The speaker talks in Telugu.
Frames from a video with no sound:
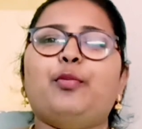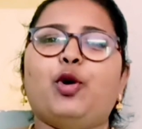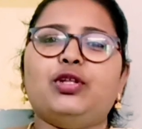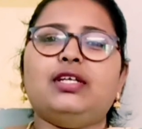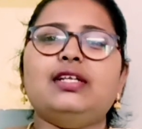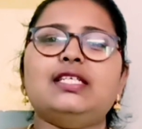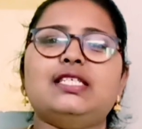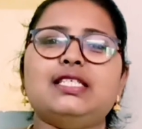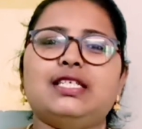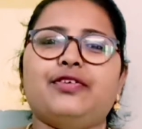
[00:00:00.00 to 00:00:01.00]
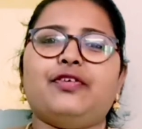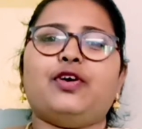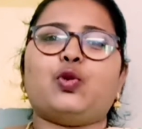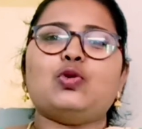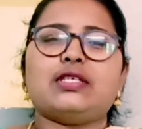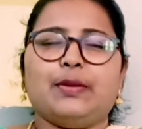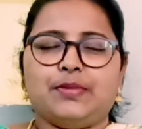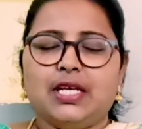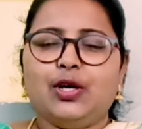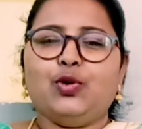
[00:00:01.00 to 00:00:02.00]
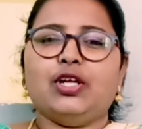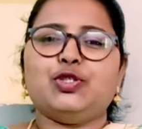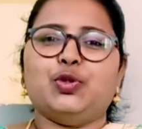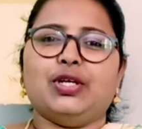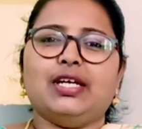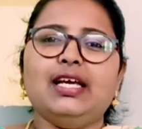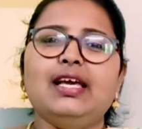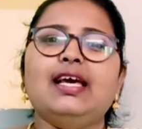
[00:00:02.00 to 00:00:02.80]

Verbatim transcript: మొదటి నుంచి చివరి వరకు స్కిప్ చేయకుండా చూడండి